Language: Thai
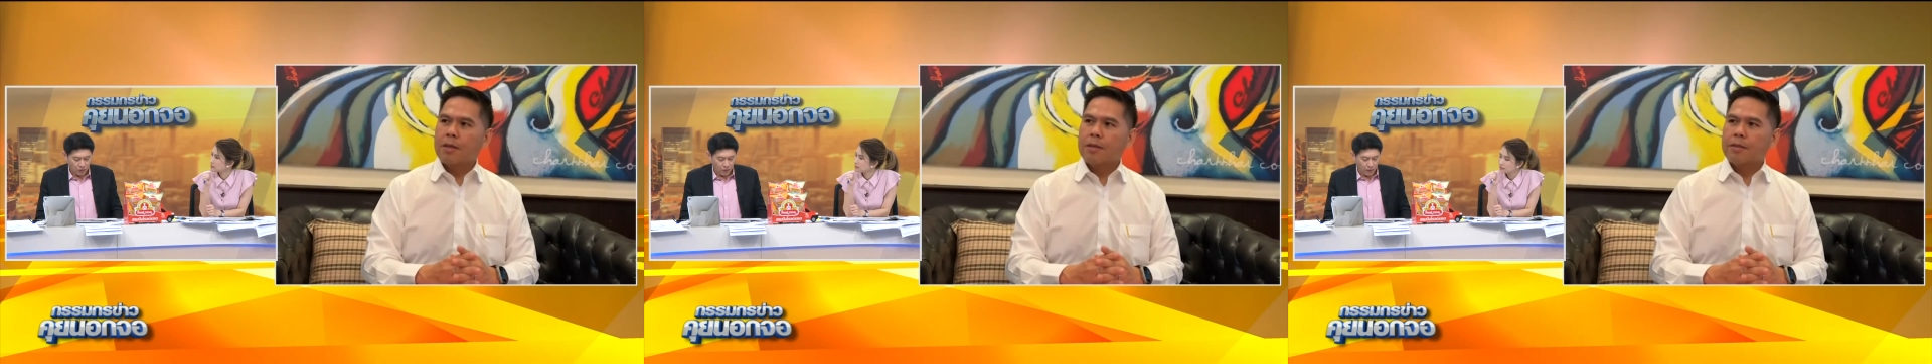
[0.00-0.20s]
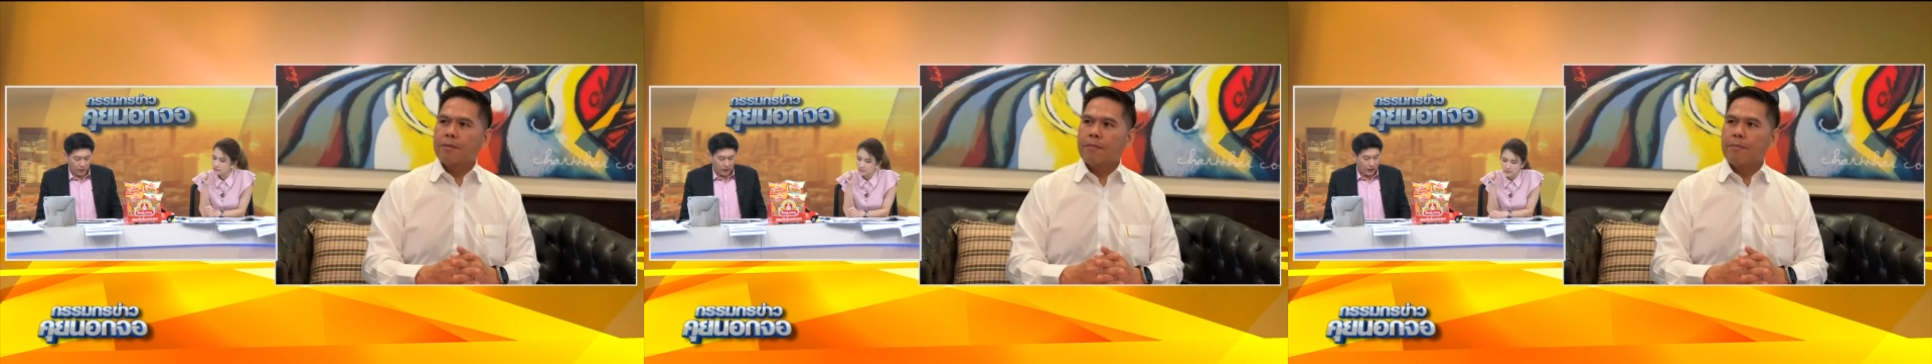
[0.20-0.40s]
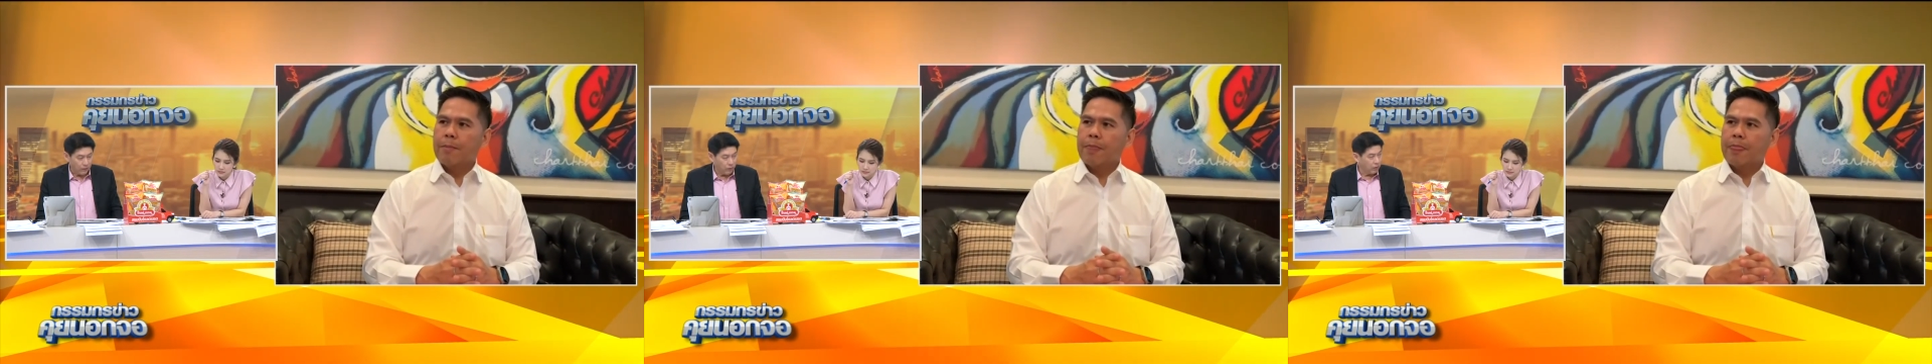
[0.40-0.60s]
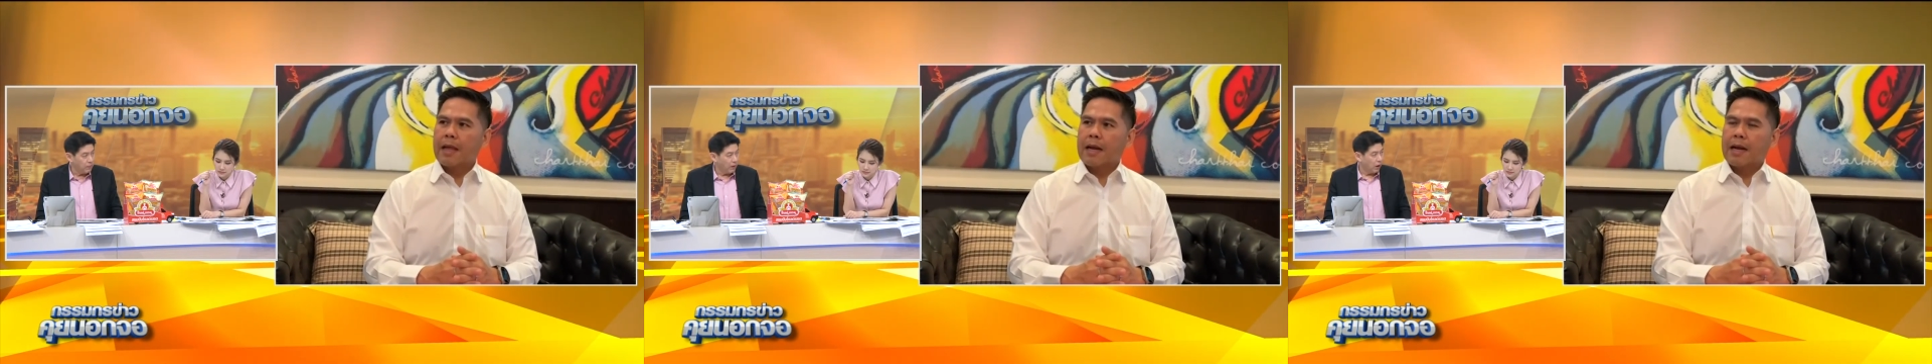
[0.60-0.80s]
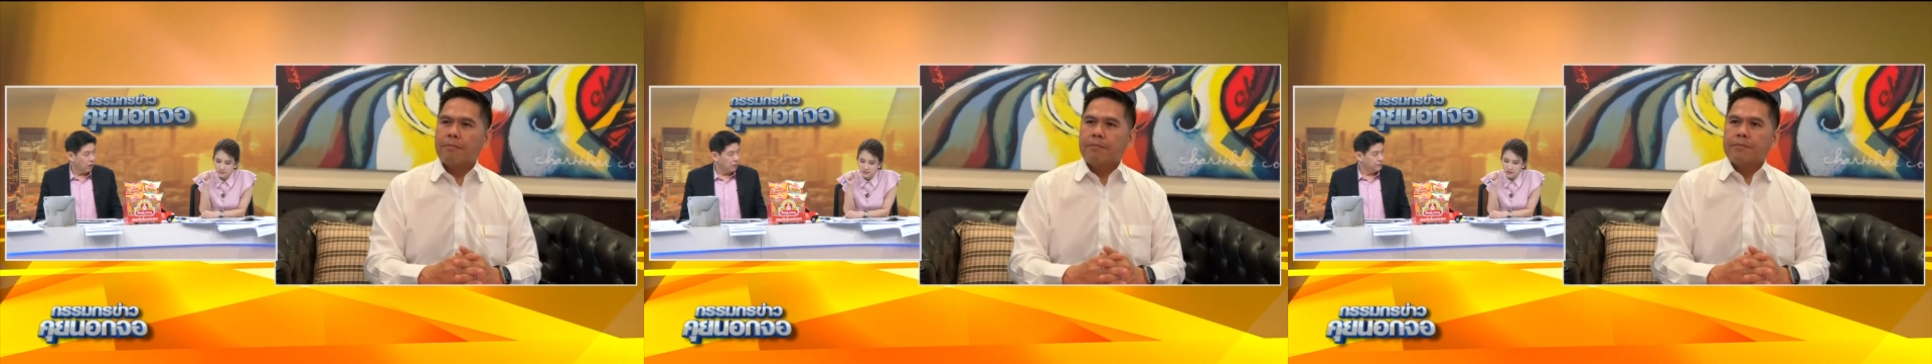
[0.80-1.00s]
คุณวราวุร
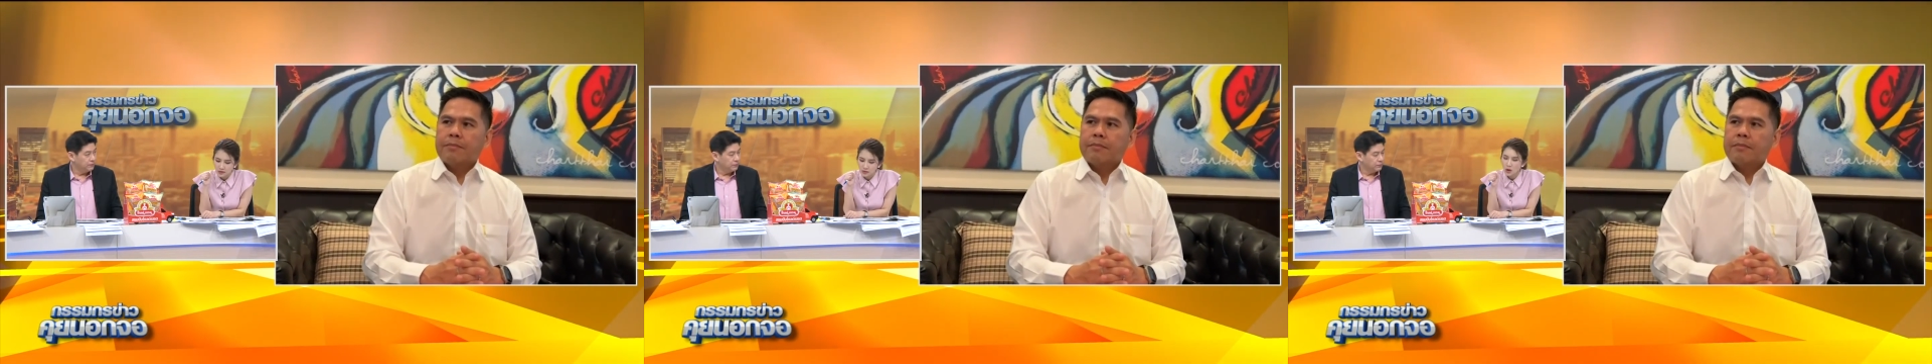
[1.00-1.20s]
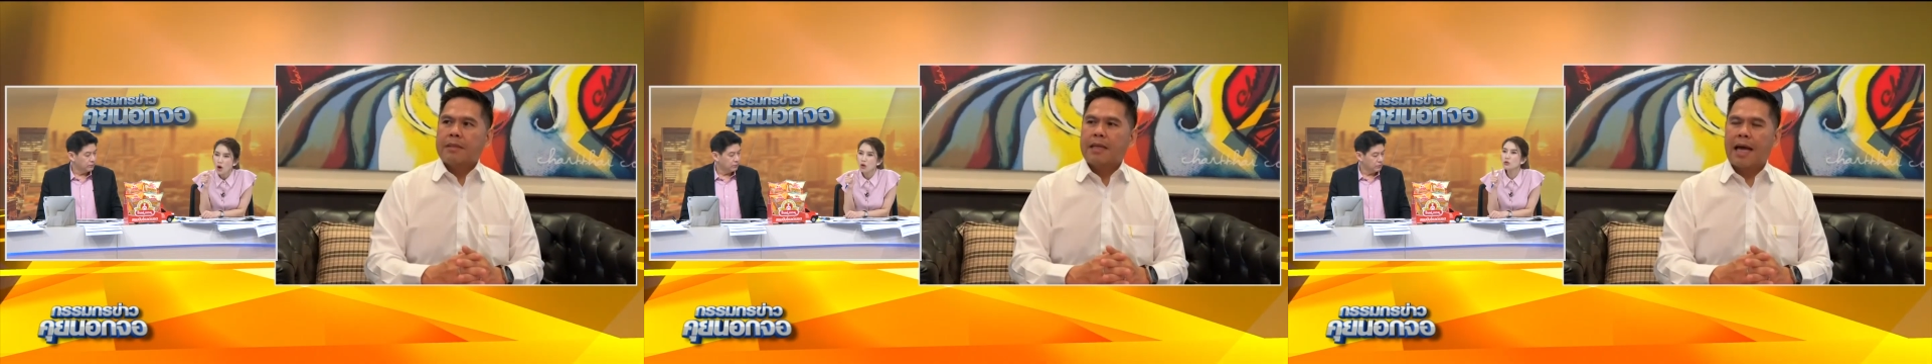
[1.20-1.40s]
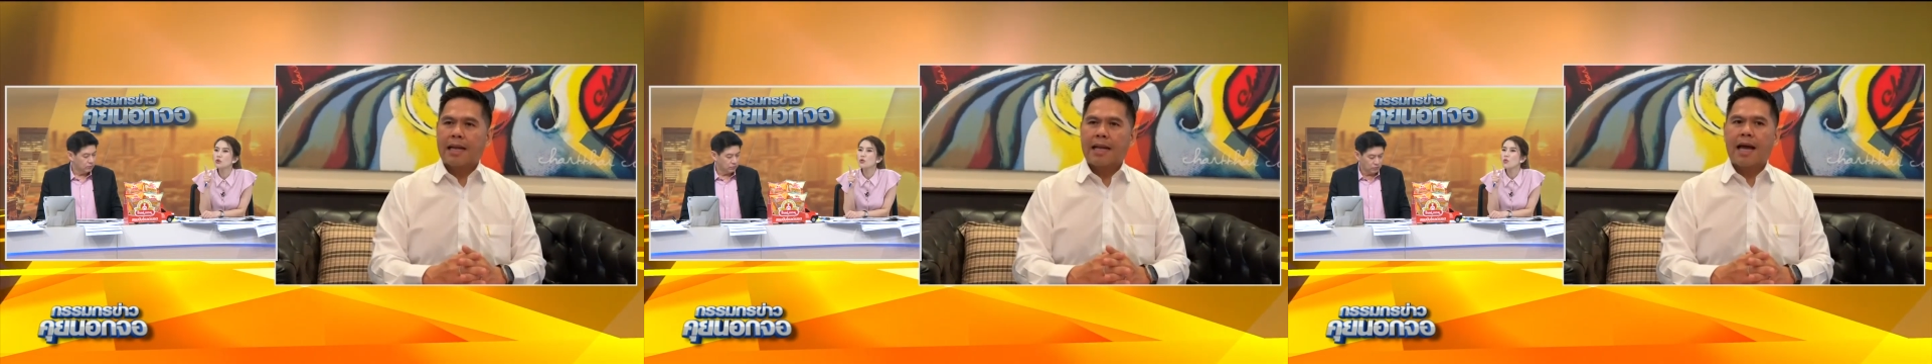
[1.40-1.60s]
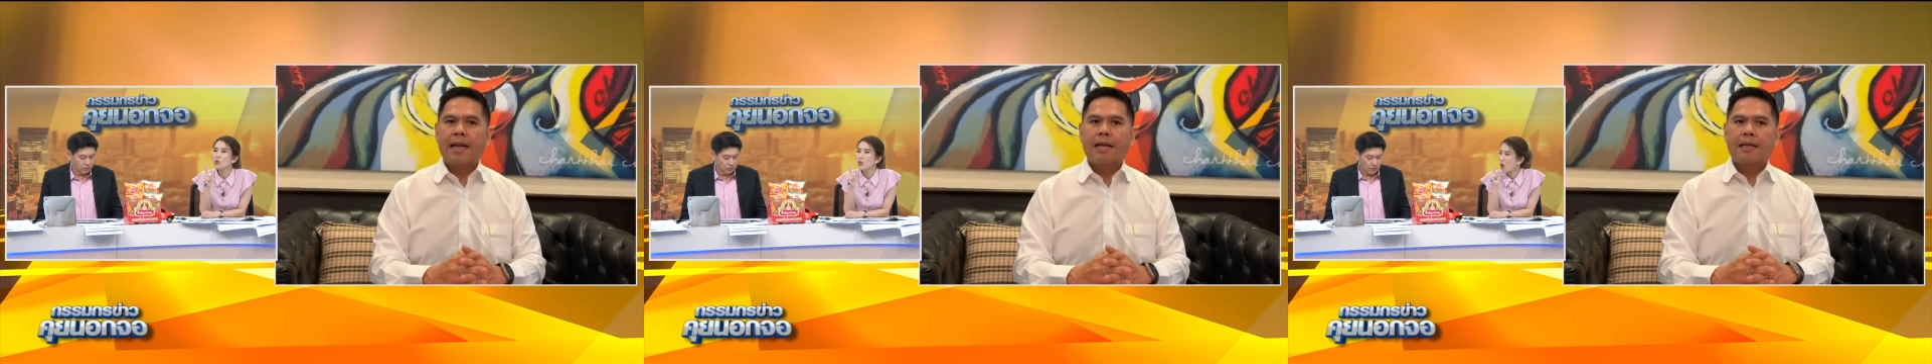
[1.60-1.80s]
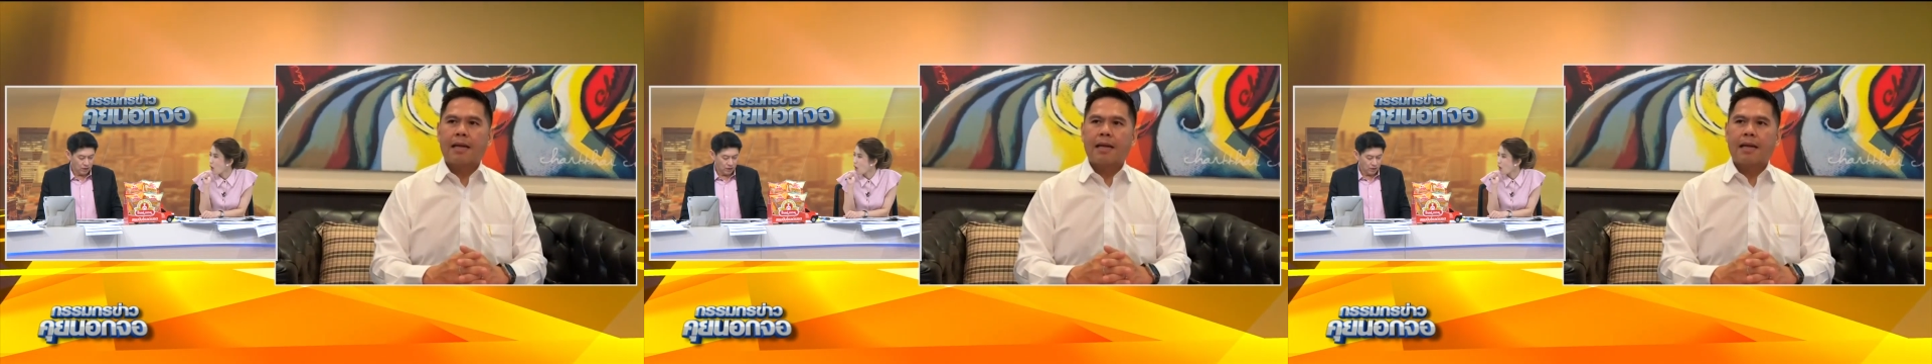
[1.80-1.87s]
บอกต้องดู